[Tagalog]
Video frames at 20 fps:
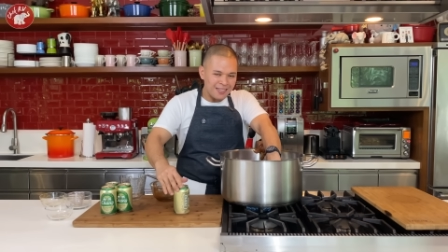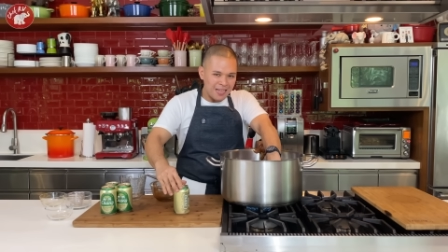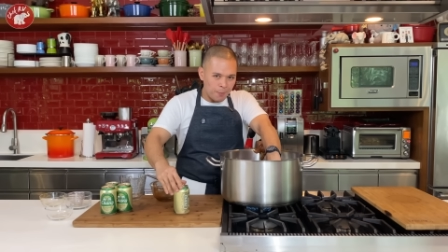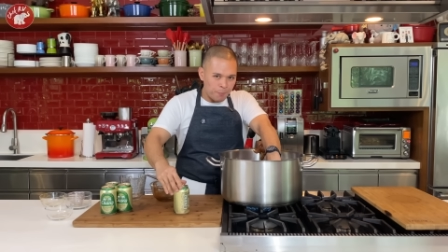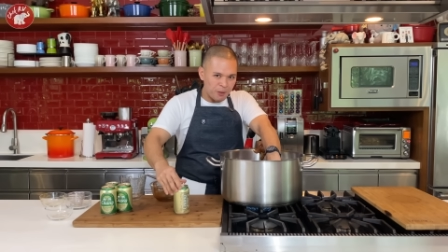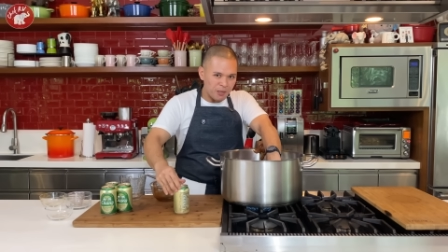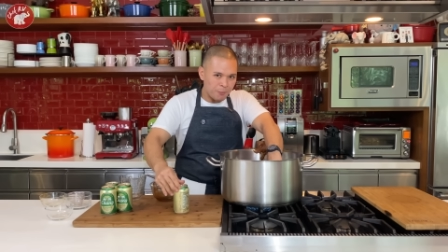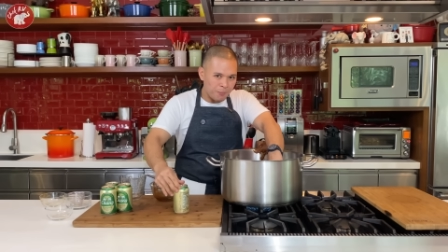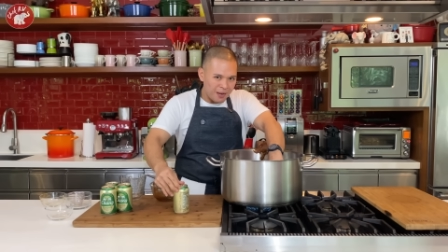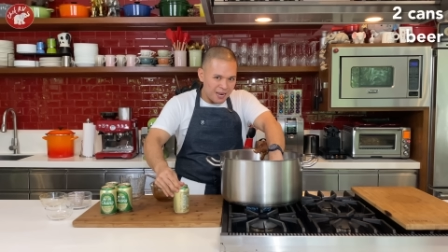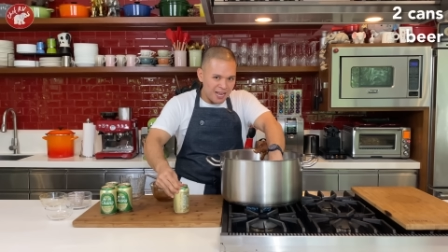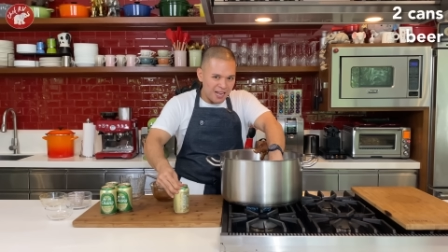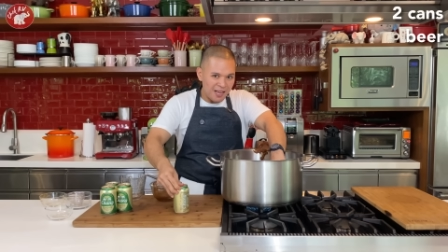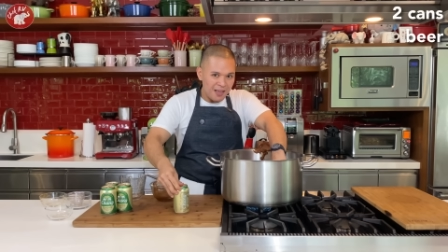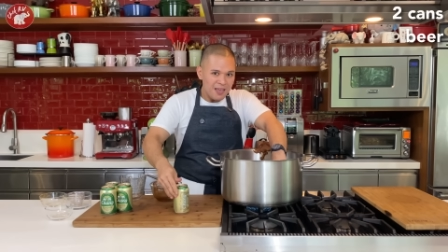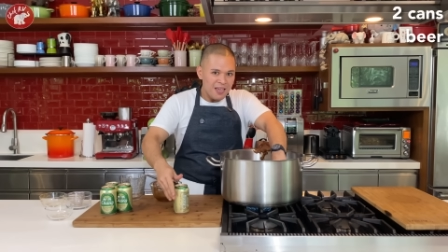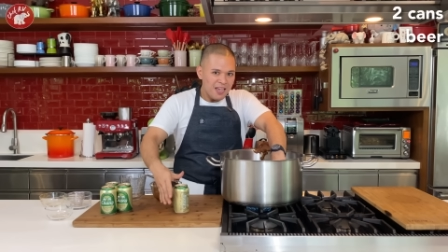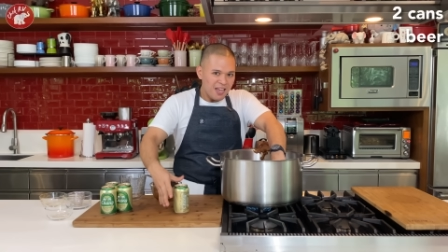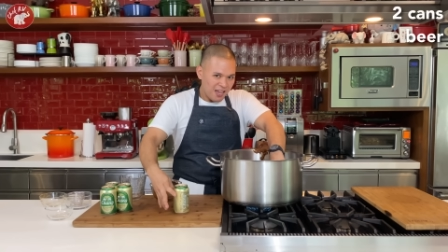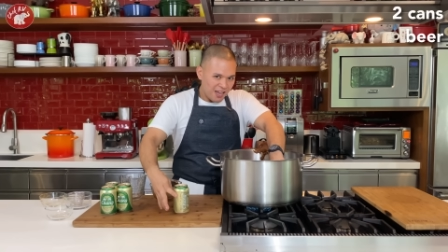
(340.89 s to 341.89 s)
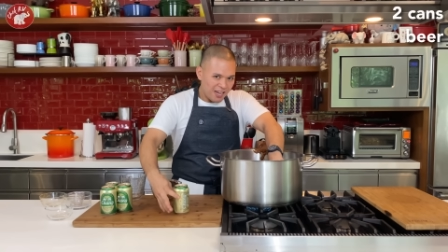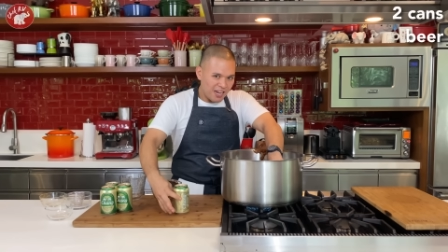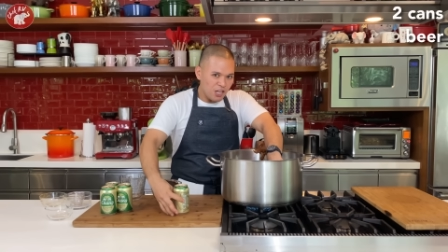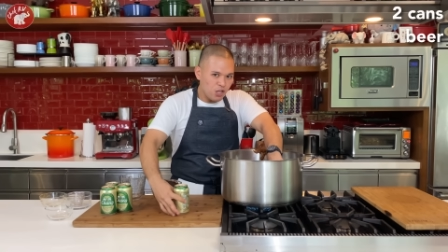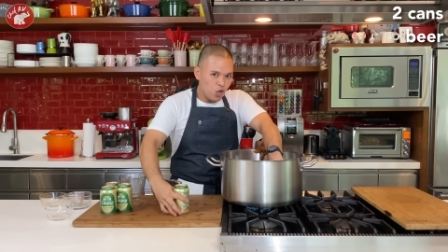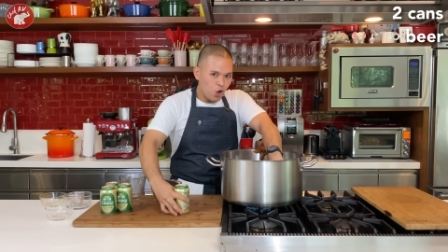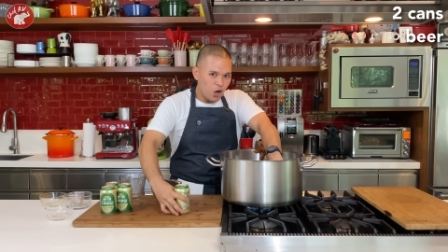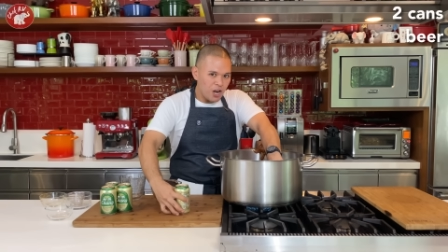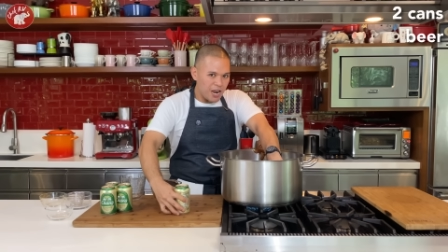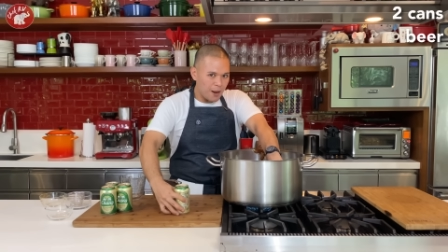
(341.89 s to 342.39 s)
Dapat pala,
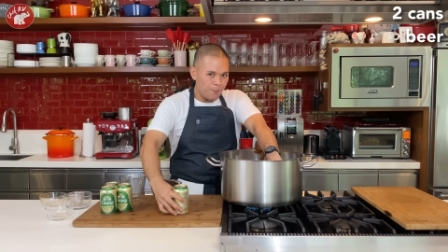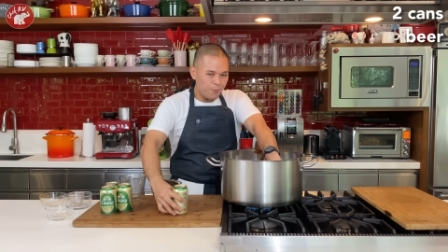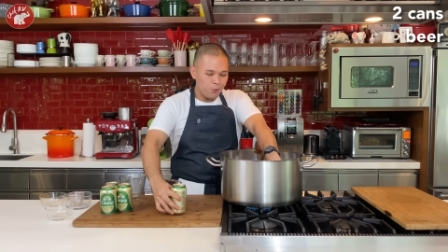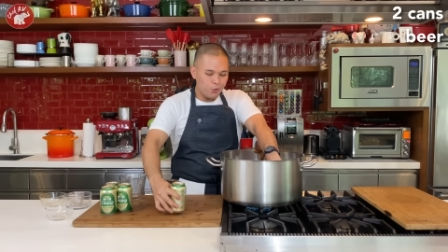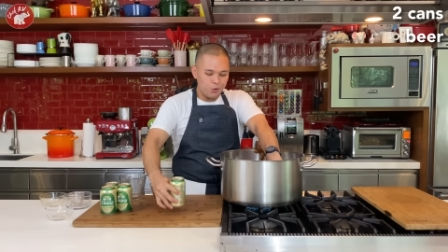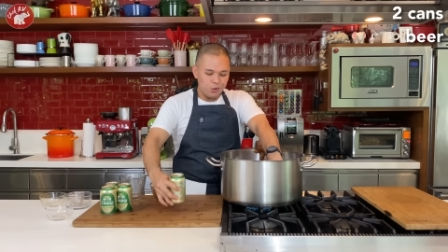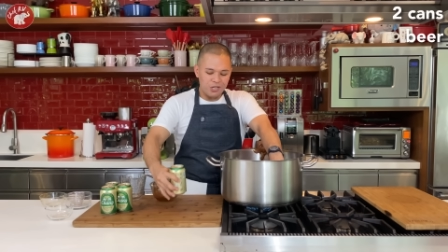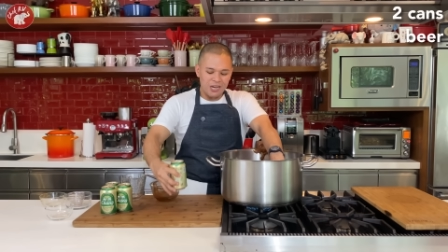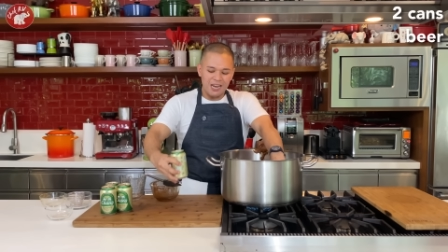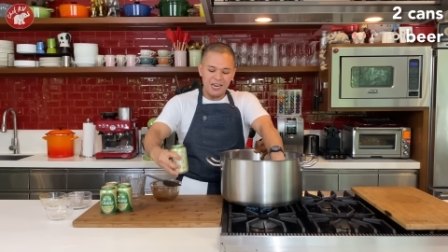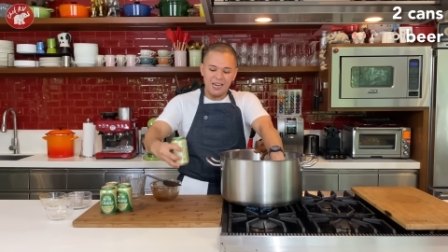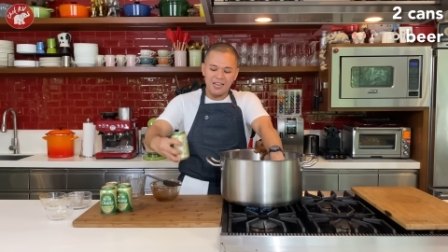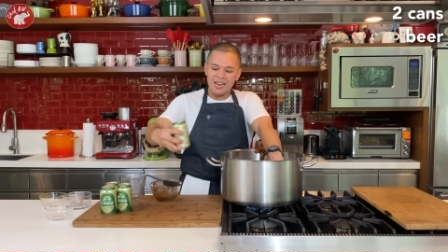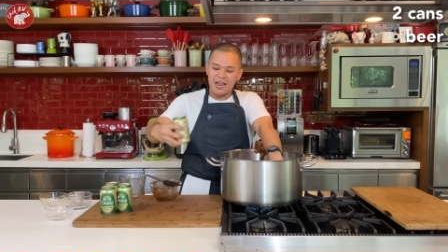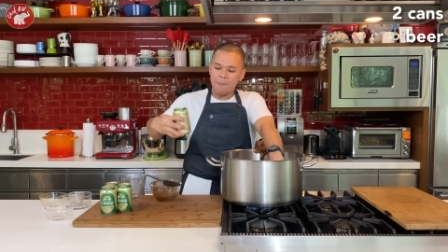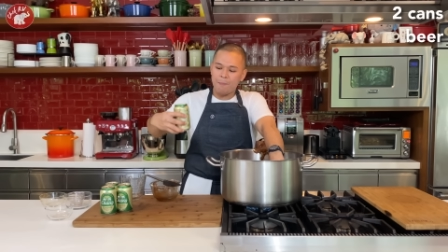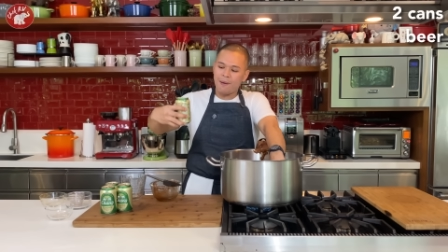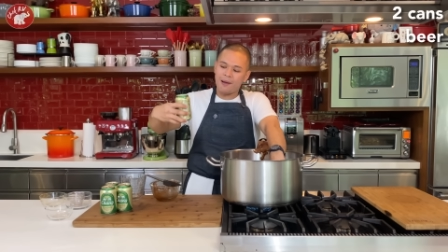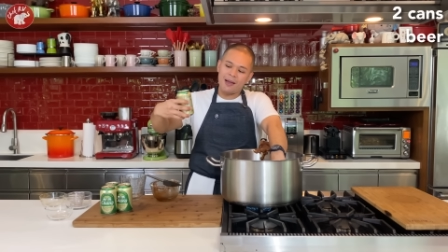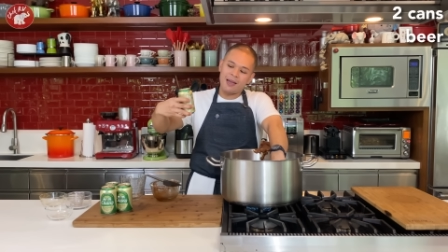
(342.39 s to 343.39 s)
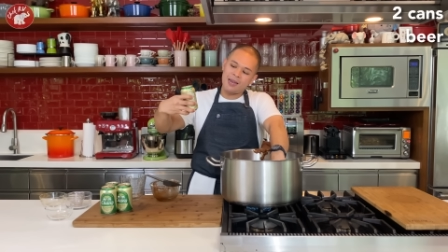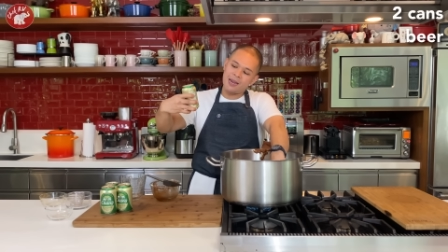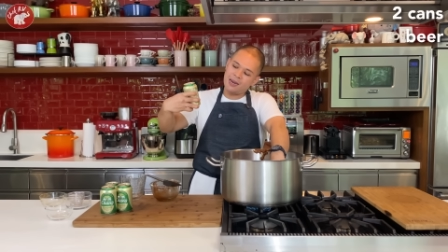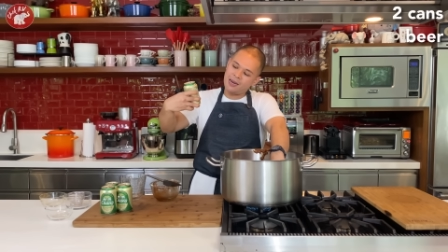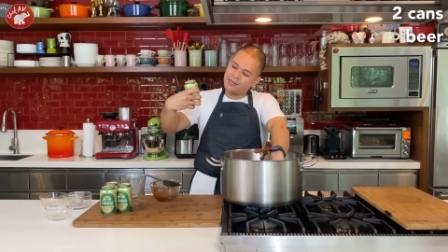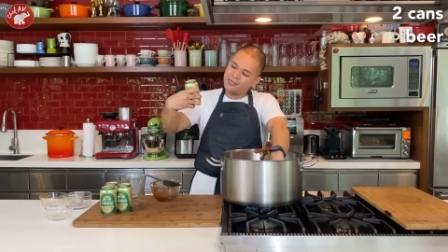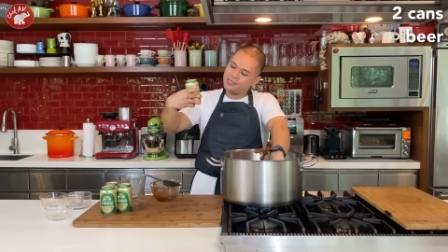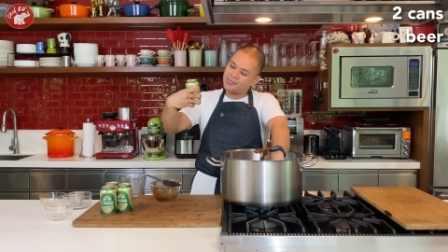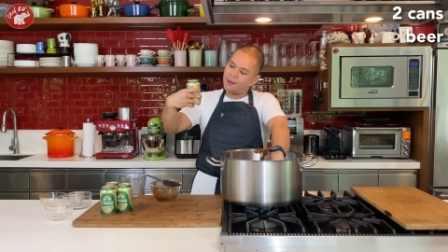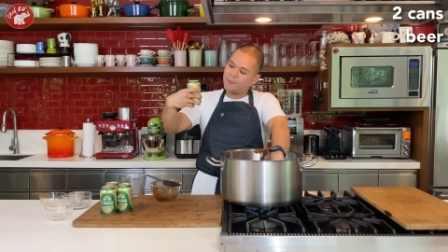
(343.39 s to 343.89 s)
kinolab ko siya na
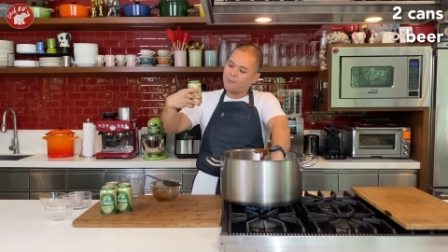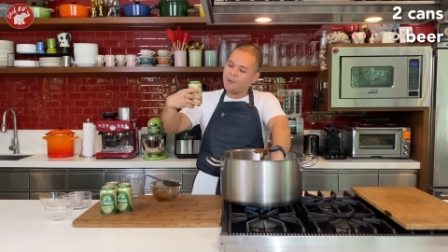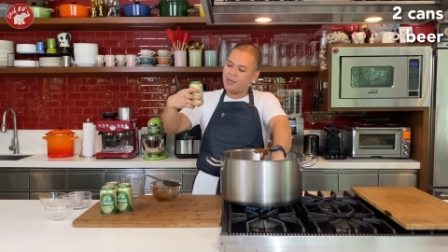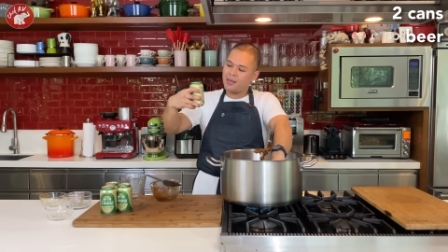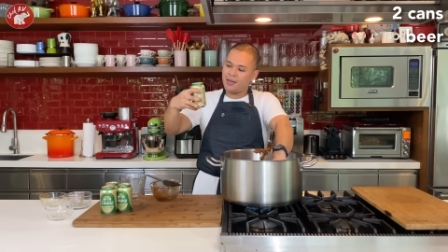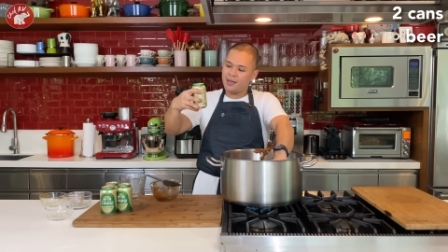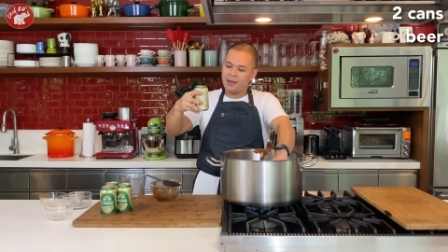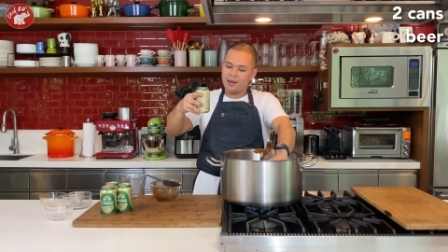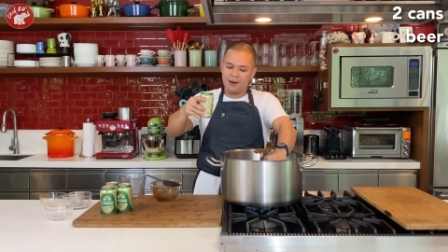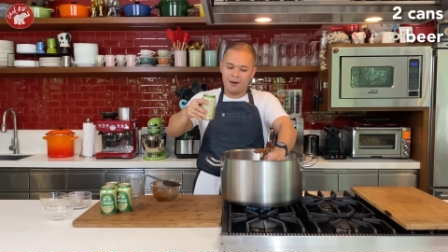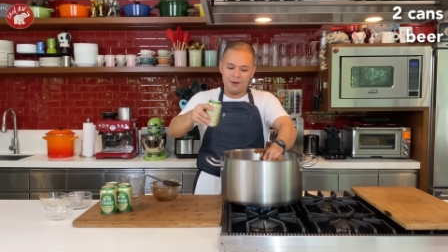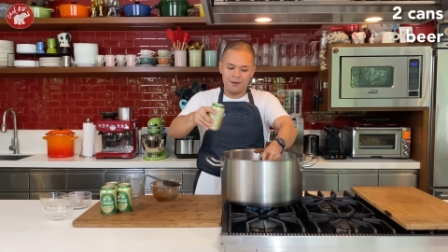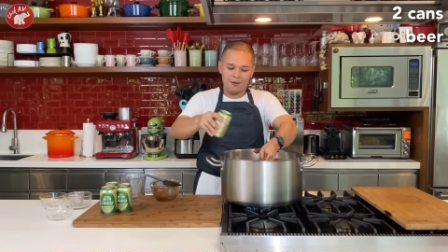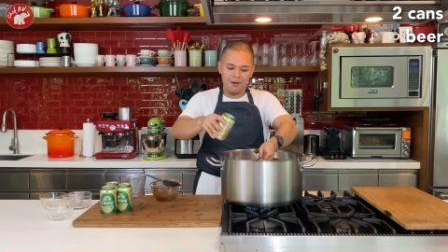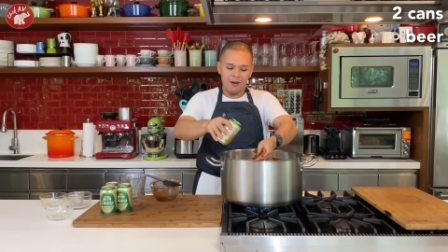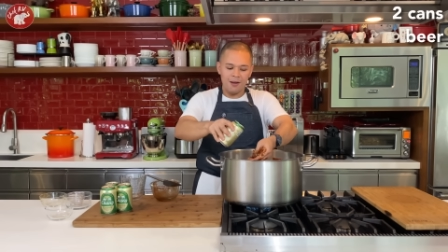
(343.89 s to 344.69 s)
napakahilig sa beer.